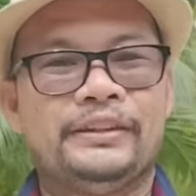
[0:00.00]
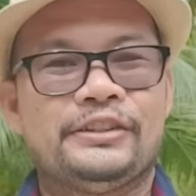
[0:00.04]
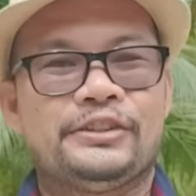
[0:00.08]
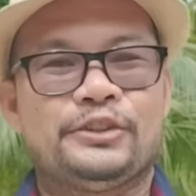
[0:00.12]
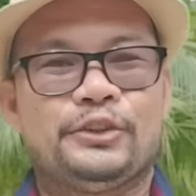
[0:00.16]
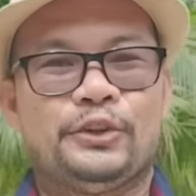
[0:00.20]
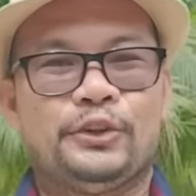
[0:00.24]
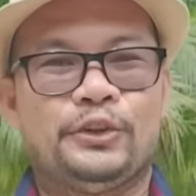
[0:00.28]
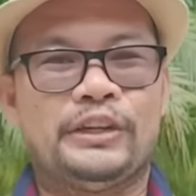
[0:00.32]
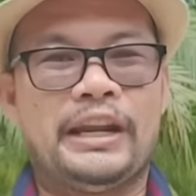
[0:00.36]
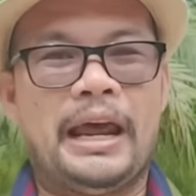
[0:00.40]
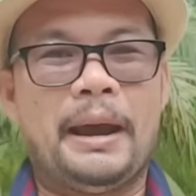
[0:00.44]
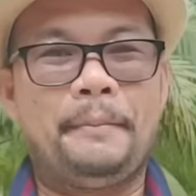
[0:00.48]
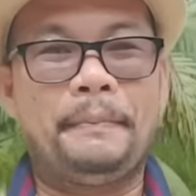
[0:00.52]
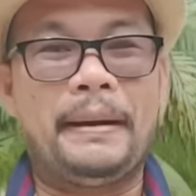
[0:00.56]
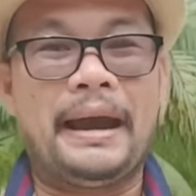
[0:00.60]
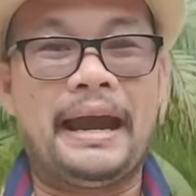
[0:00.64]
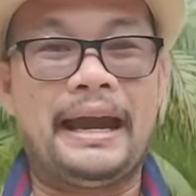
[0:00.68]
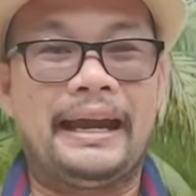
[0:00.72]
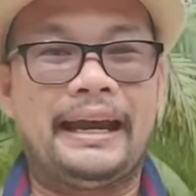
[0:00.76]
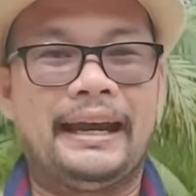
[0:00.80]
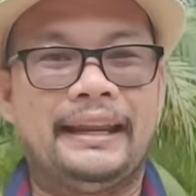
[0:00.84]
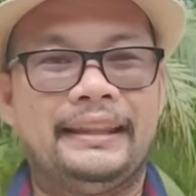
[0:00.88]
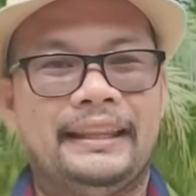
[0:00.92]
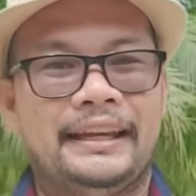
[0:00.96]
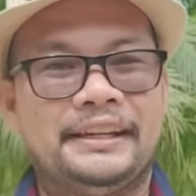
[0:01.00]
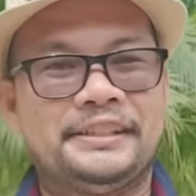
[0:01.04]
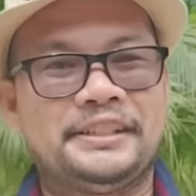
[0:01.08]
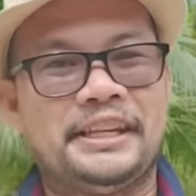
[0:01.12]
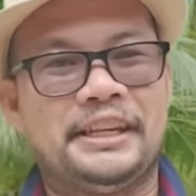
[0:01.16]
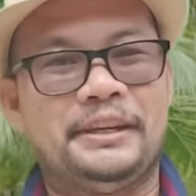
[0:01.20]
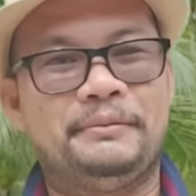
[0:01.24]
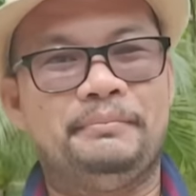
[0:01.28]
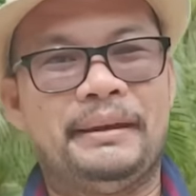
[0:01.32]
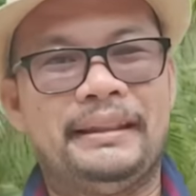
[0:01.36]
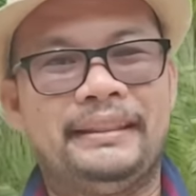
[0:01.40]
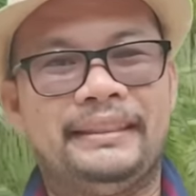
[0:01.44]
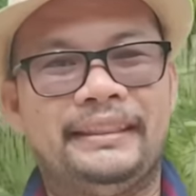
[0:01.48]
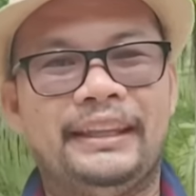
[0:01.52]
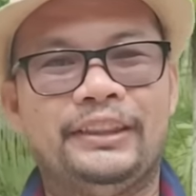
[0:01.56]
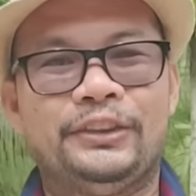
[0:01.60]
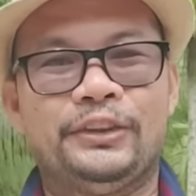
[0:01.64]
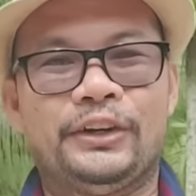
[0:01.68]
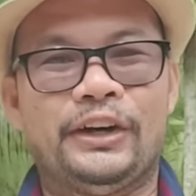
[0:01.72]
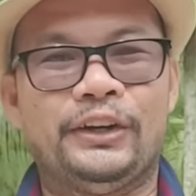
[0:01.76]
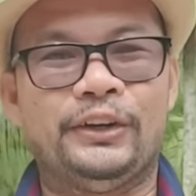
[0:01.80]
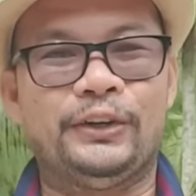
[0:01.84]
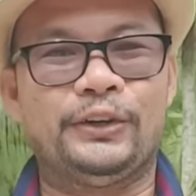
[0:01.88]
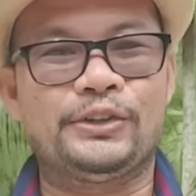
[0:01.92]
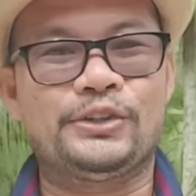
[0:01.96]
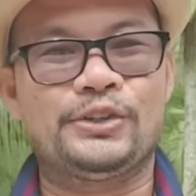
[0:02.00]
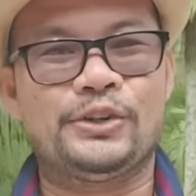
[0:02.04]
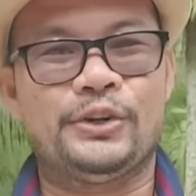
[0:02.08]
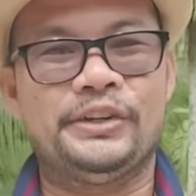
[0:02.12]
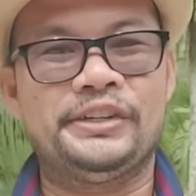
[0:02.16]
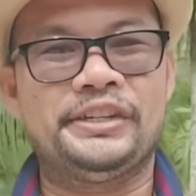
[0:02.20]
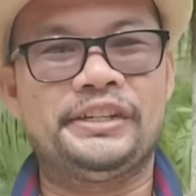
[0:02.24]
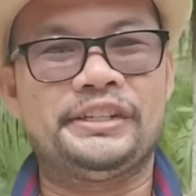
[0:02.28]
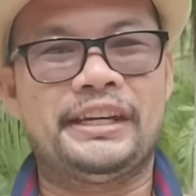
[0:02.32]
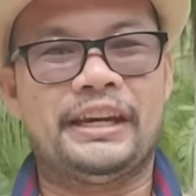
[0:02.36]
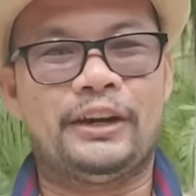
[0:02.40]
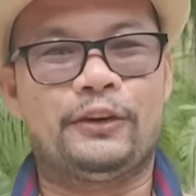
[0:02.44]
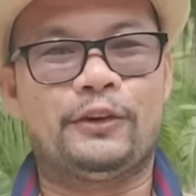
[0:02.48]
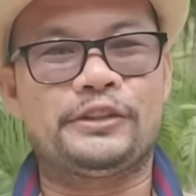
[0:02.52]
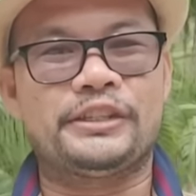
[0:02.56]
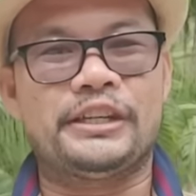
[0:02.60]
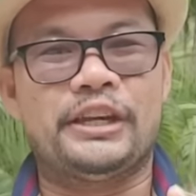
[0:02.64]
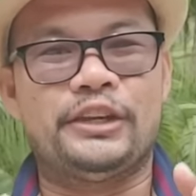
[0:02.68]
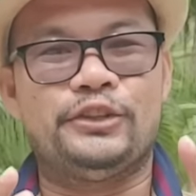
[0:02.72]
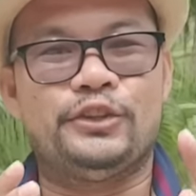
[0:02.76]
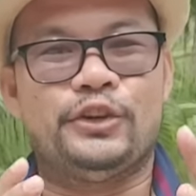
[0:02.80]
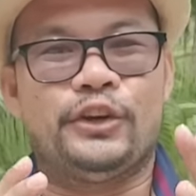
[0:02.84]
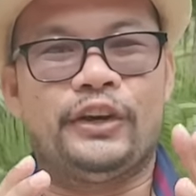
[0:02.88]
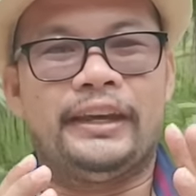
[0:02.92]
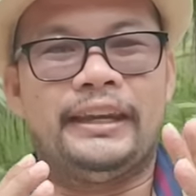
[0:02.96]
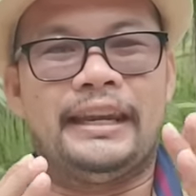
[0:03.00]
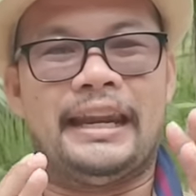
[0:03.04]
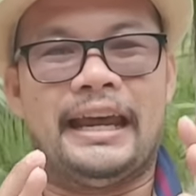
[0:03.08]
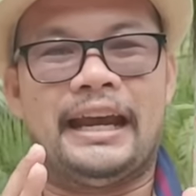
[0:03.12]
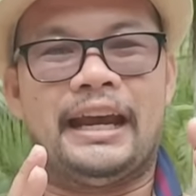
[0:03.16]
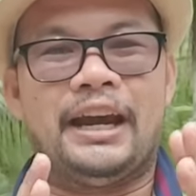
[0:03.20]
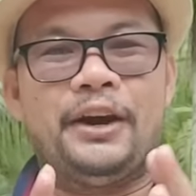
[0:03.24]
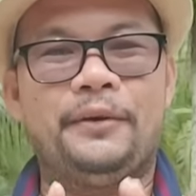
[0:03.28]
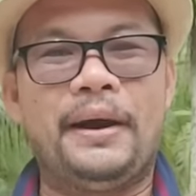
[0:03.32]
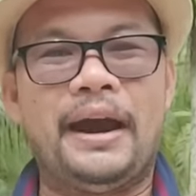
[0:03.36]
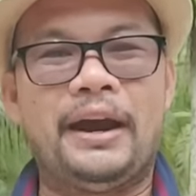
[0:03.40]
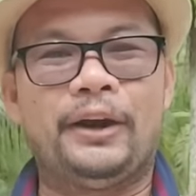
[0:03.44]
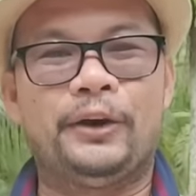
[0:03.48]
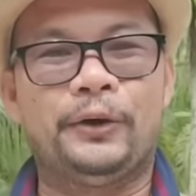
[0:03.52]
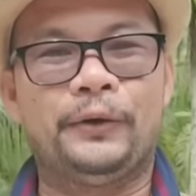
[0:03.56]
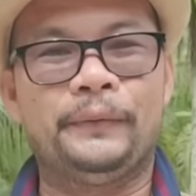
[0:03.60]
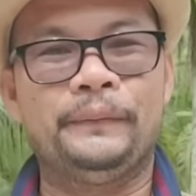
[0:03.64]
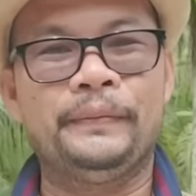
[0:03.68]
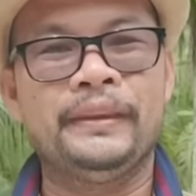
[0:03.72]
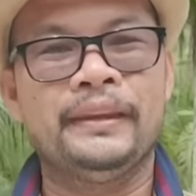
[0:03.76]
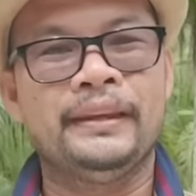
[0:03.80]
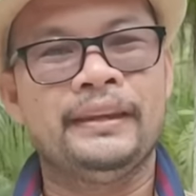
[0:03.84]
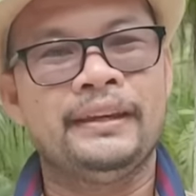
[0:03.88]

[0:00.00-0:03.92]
So napakagandang segment nito ano. So i-share ko sa inyo ang ginagawa ko.